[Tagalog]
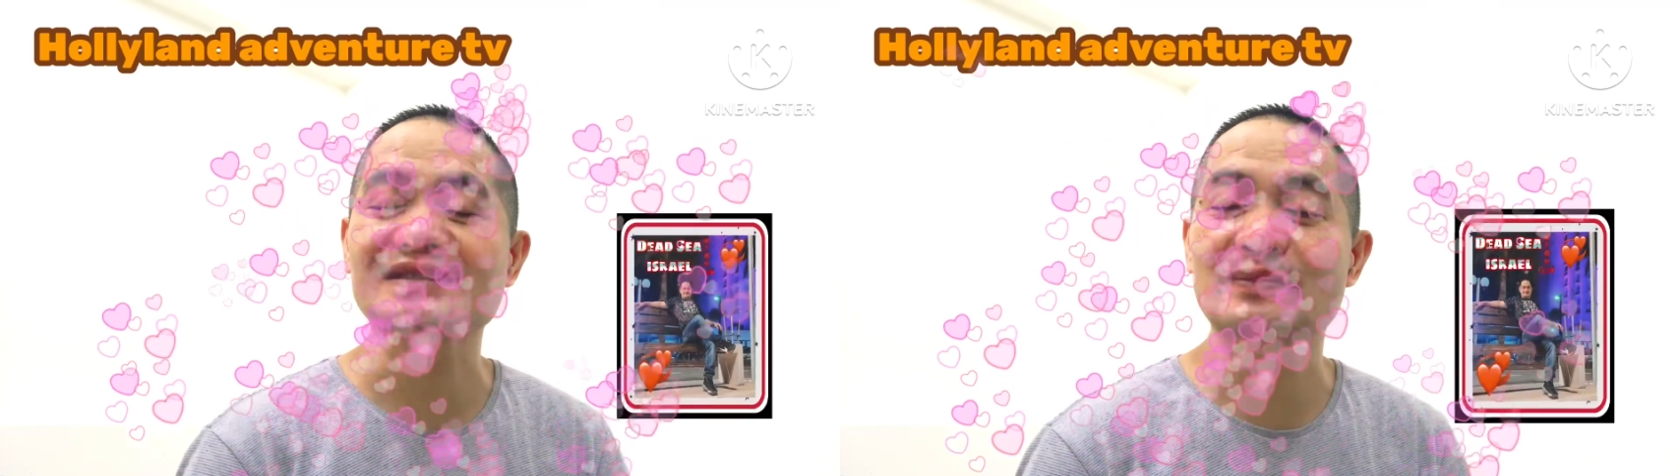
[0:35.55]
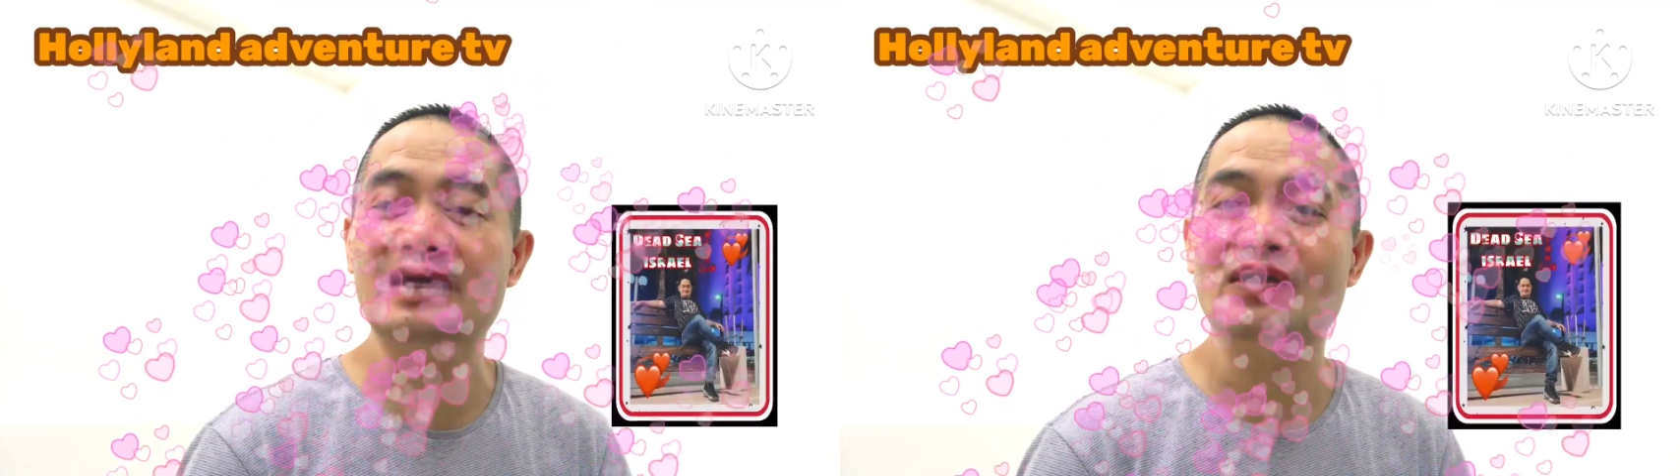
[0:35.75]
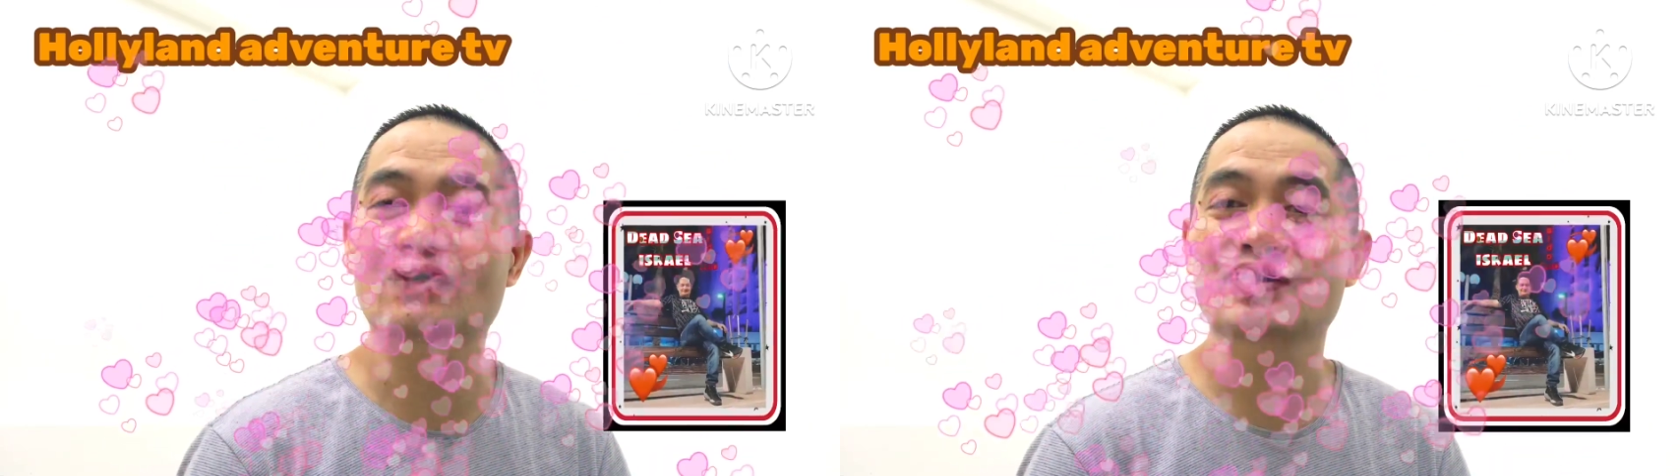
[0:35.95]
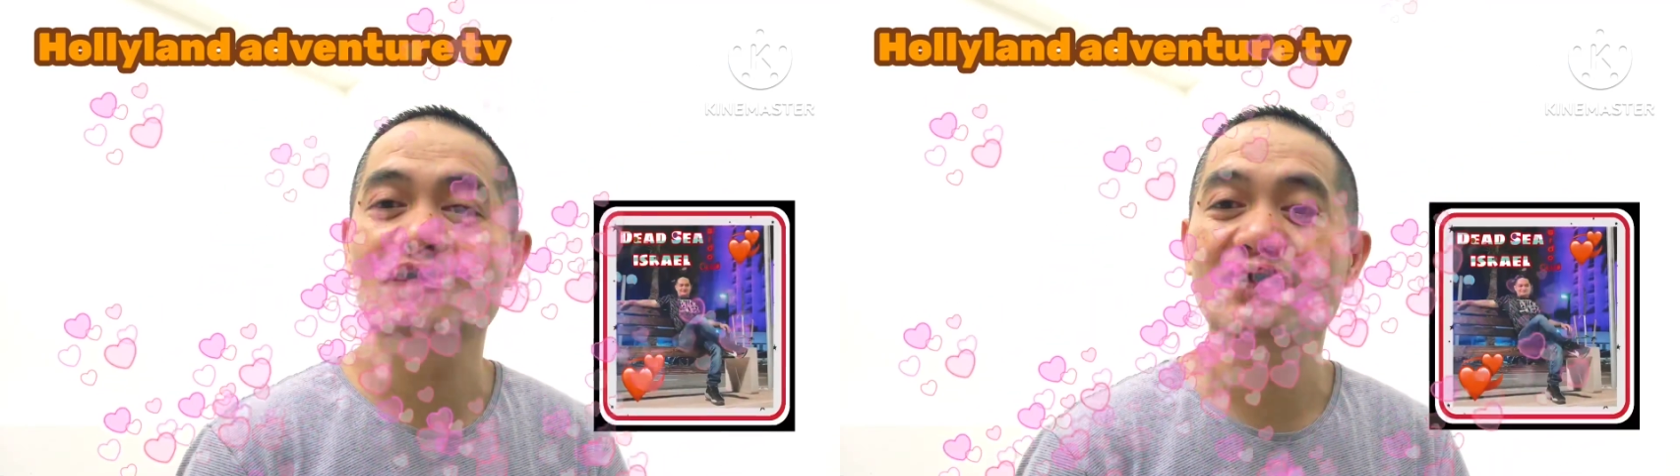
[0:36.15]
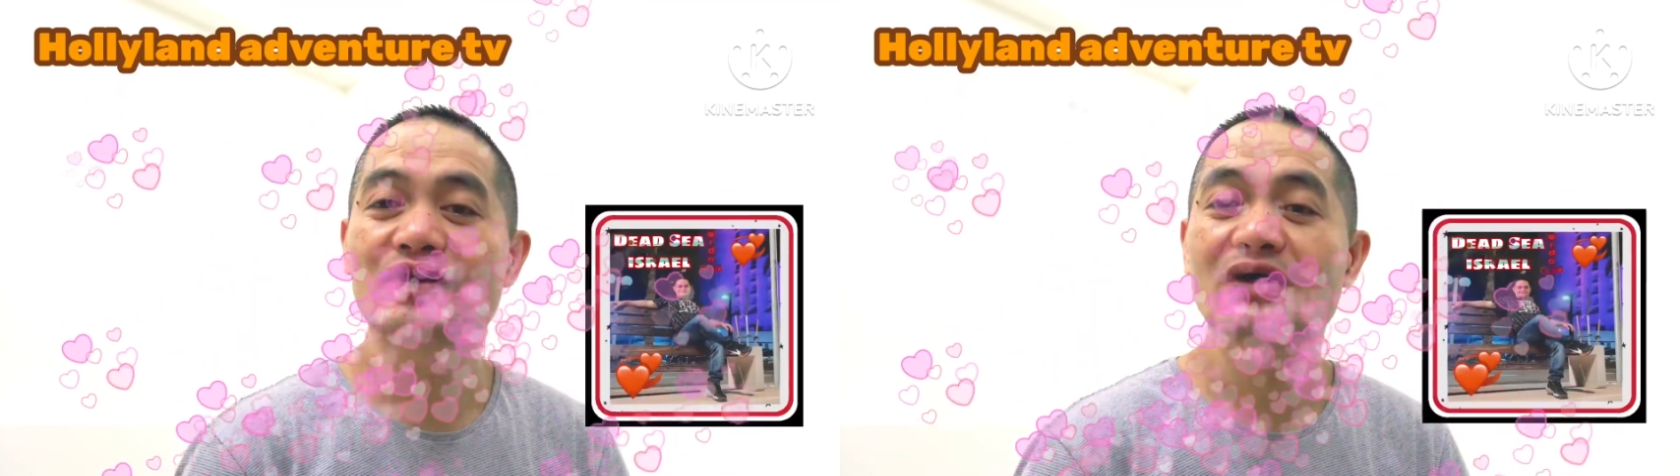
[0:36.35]
Casimiro
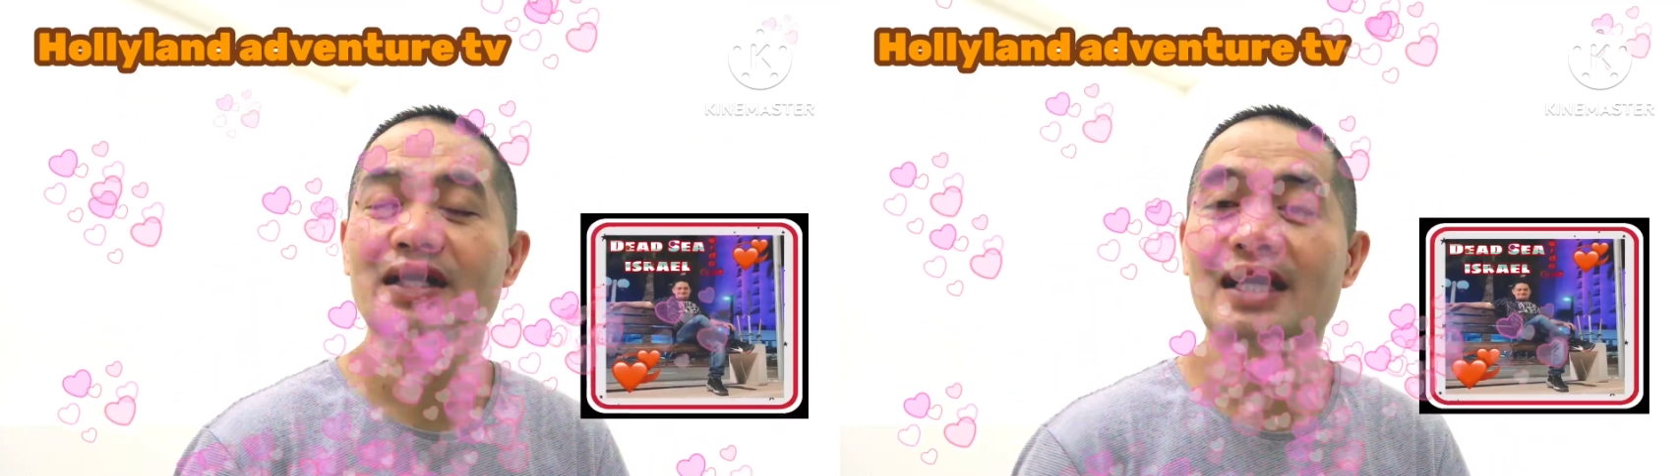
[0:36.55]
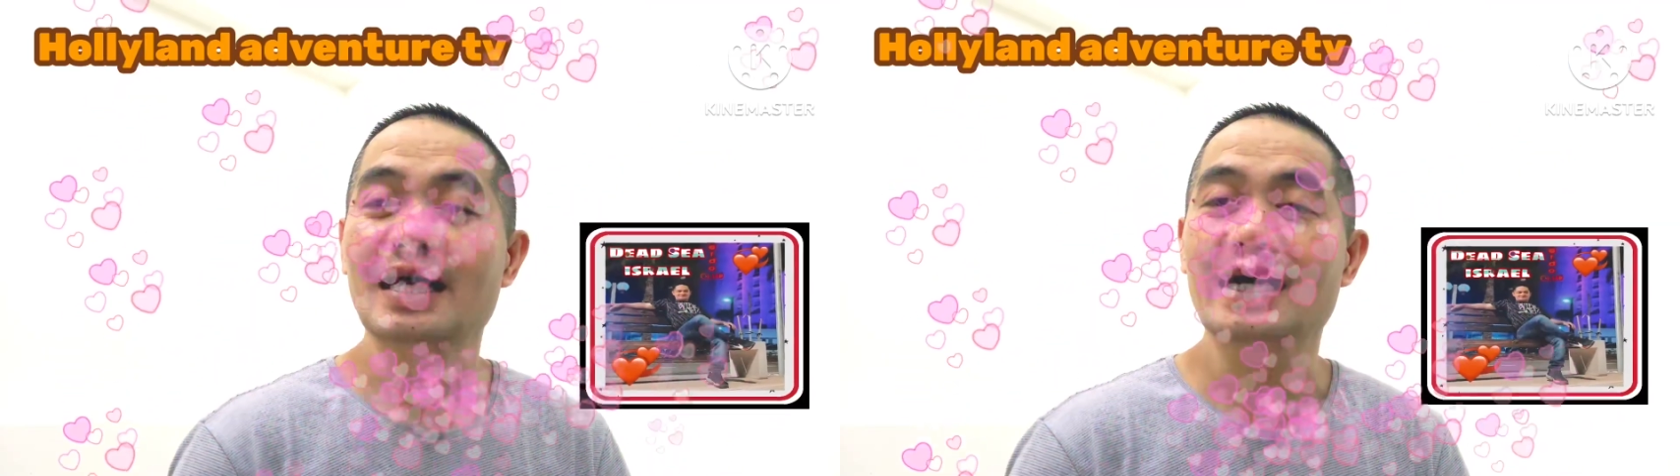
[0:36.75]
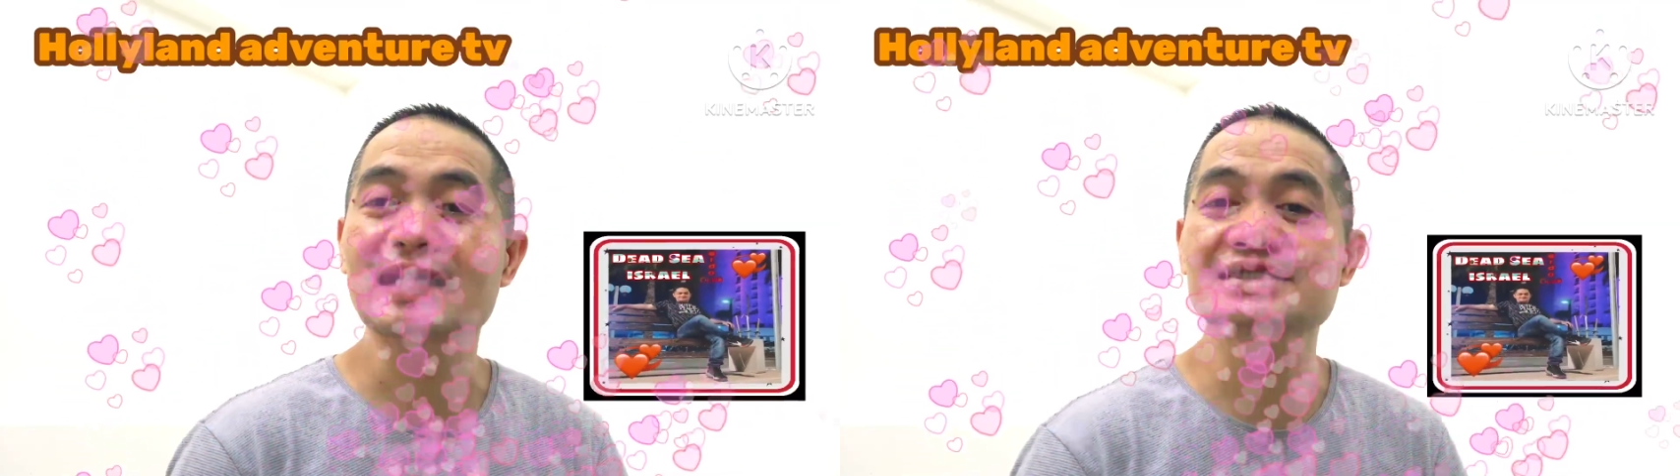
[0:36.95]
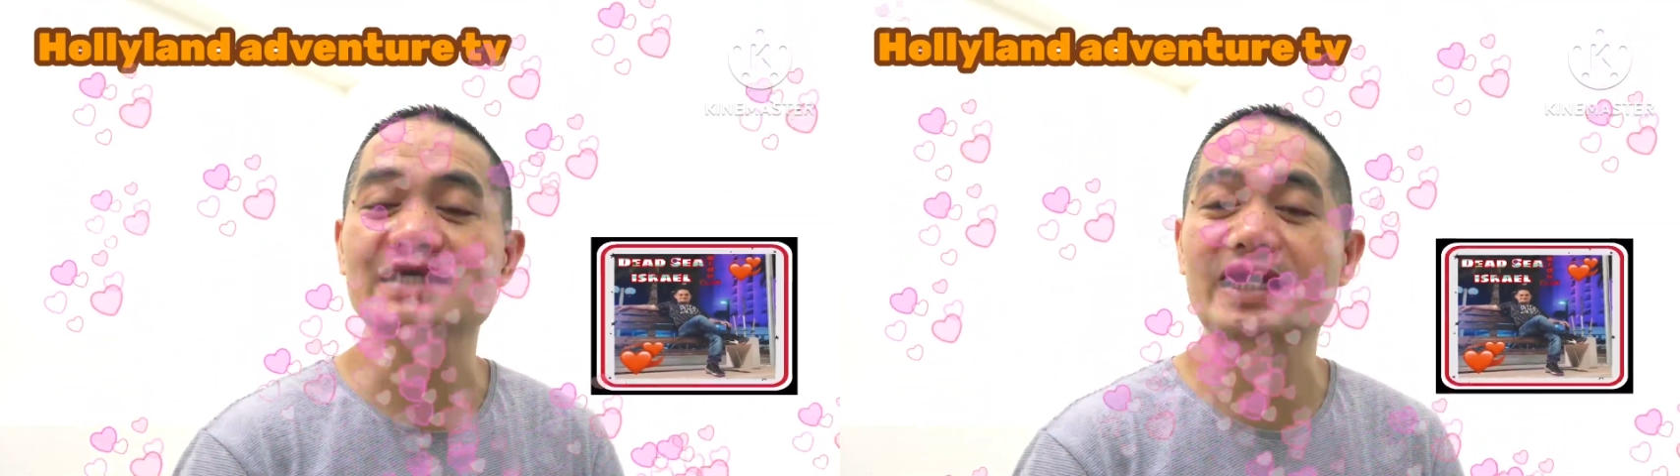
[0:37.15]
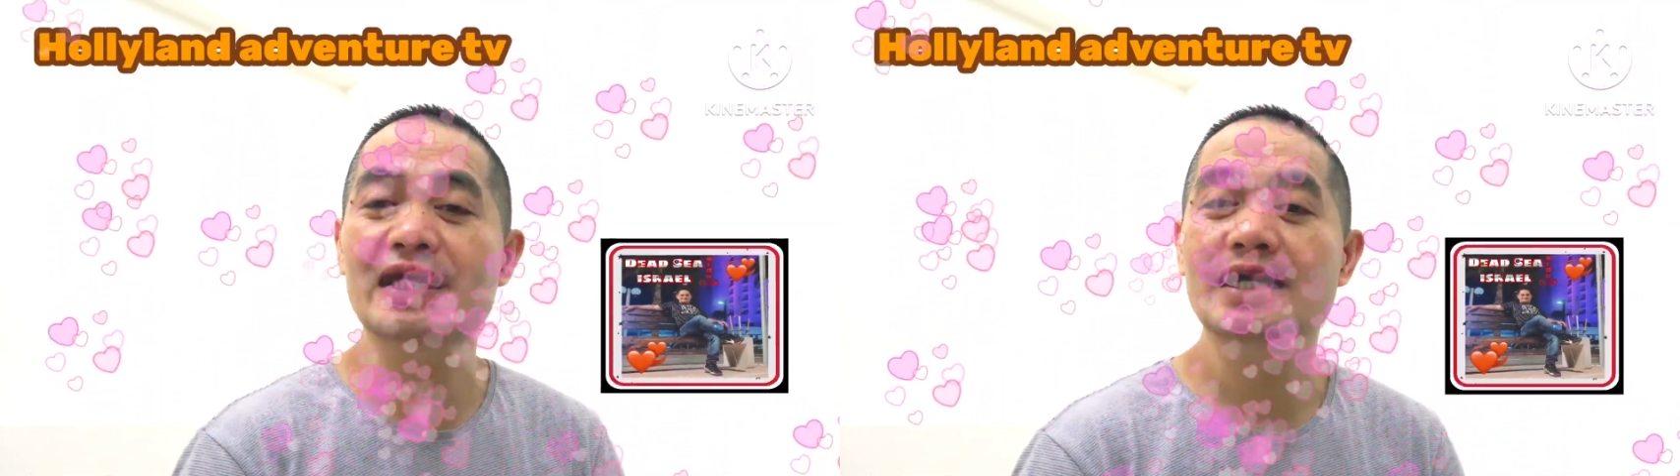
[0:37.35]

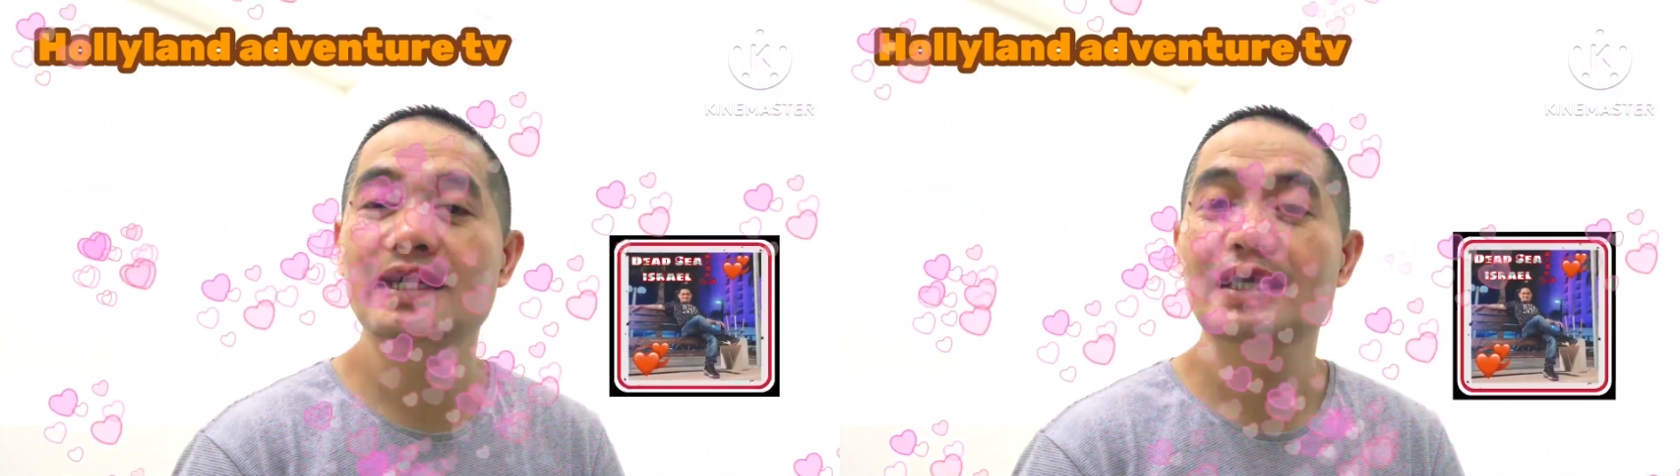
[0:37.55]
kasi